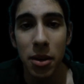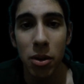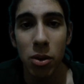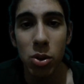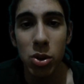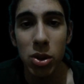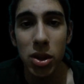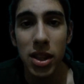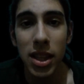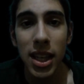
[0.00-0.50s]

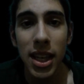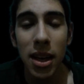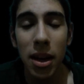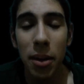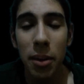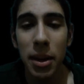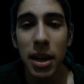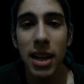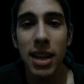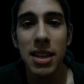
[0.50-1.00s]
Usted, a
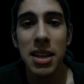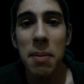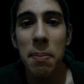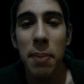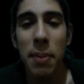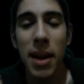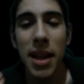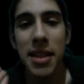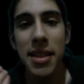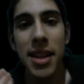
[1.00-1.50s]
ver, esas
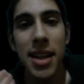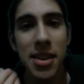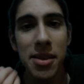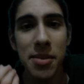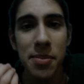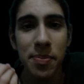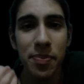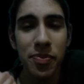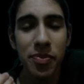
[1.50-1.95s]
plantas